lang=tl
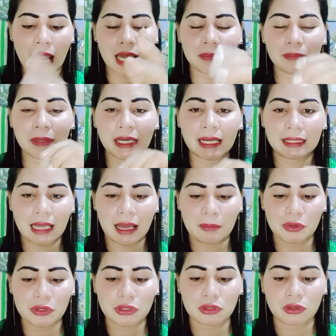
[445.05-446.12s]
At
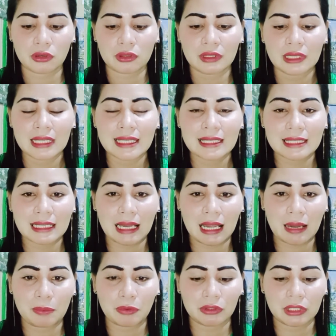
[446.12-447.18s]
pagkatapos nun, sa
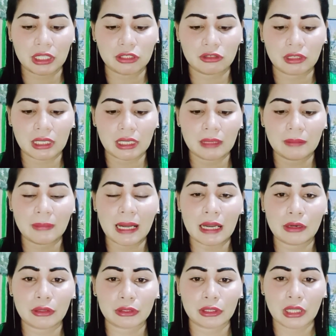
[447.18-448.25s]
kapo ninyo
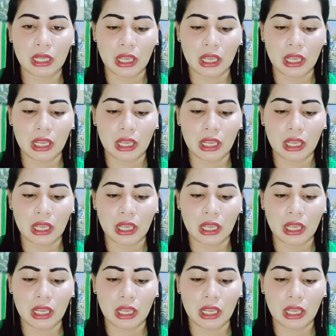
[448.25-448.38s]
ibalot